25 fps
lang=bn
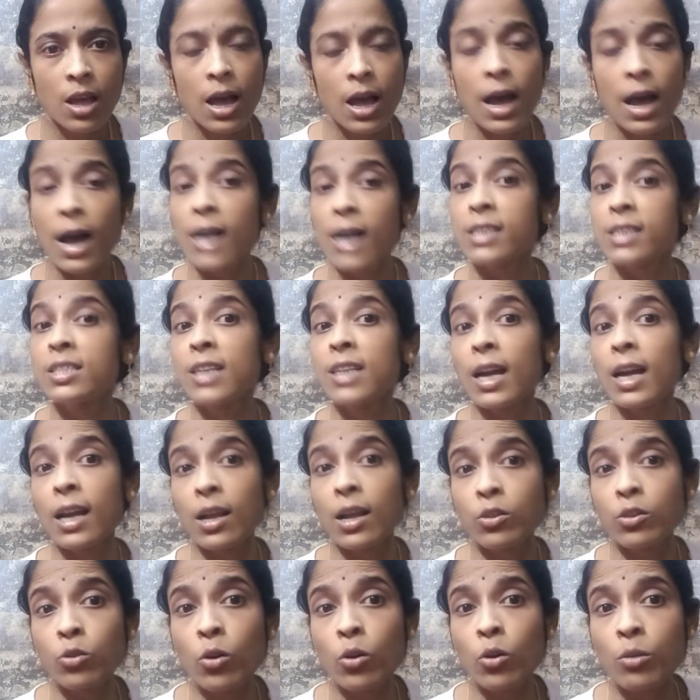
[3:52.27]
আর যারা
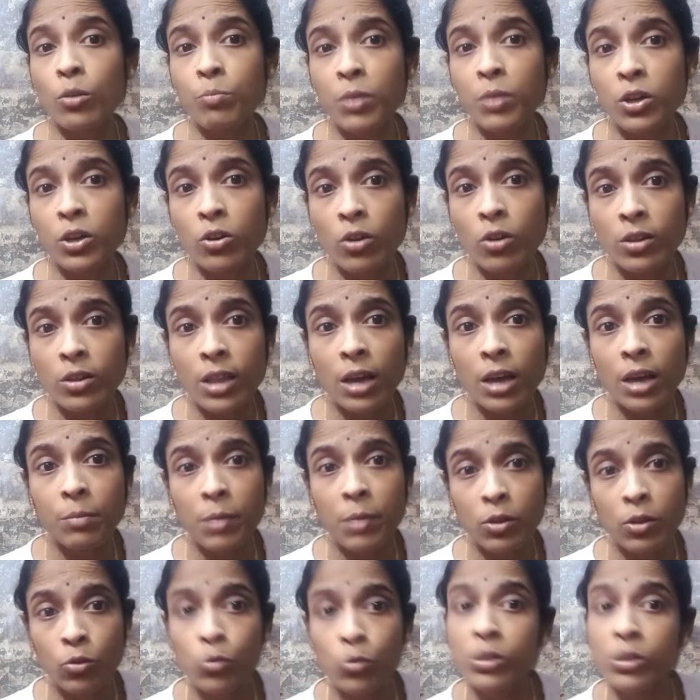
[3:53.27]
তোর ভিডিও দেখবে
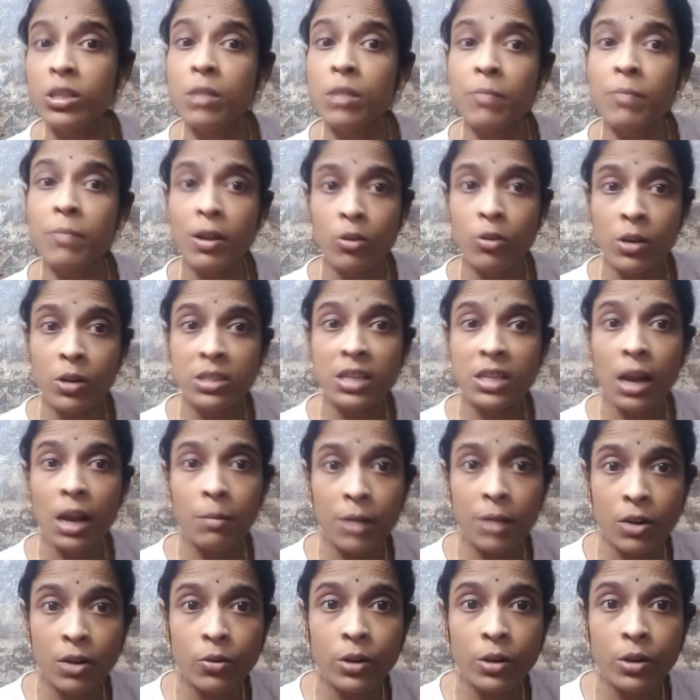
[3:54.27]
দুই তিনবার করে
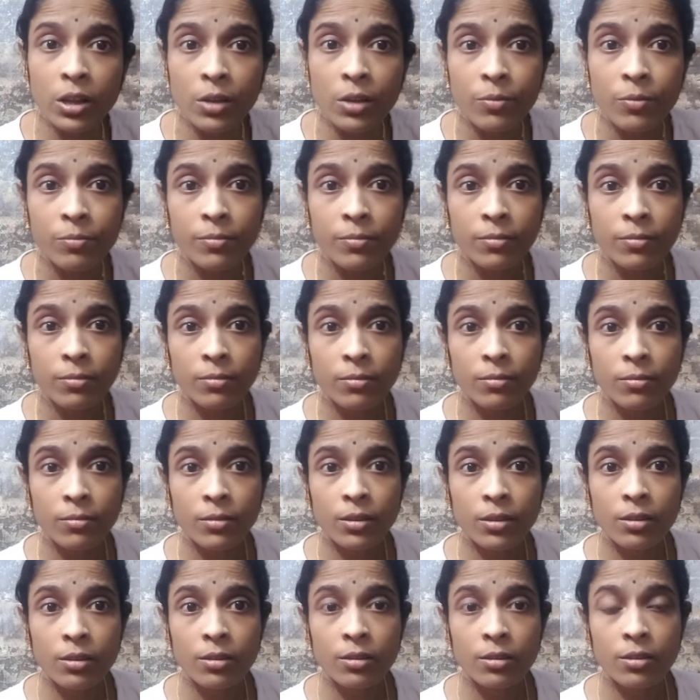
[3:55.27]
চারবার করে
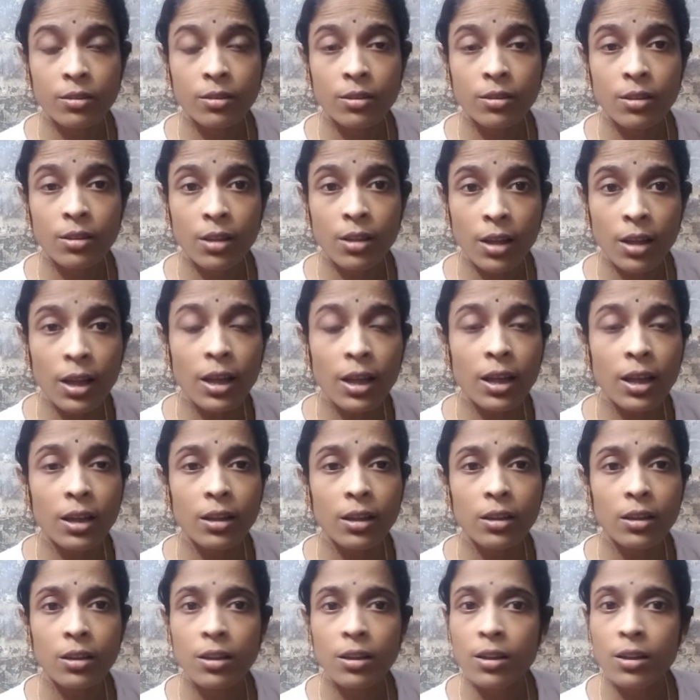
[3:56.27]
হ্যাঁ
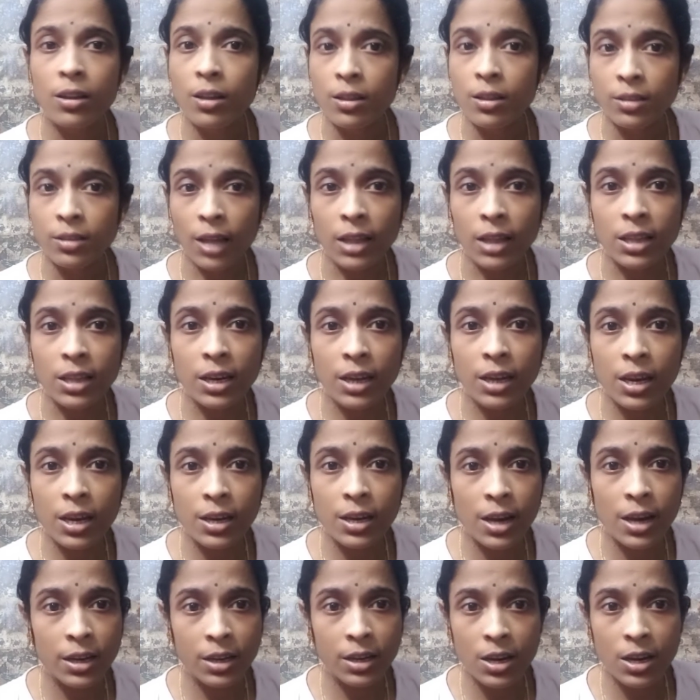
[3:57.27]
তাদের কি
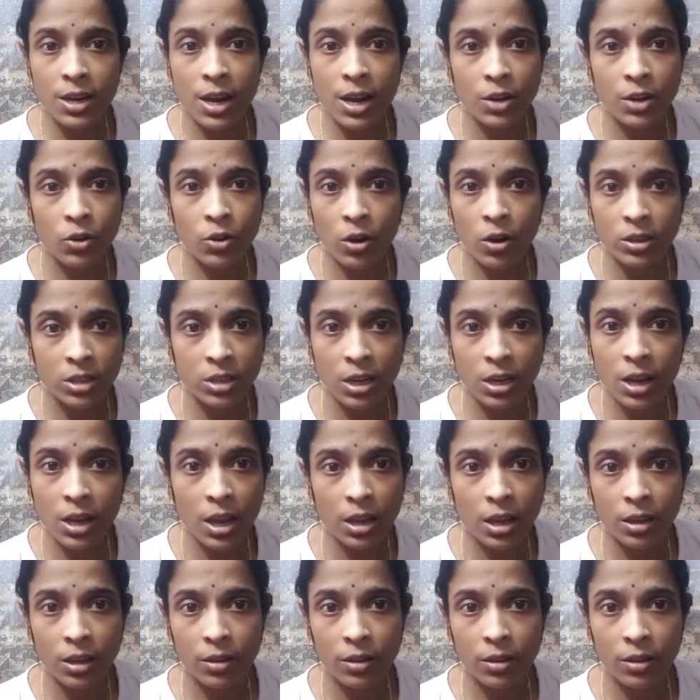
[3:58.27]
নেট নেট খরচা নেই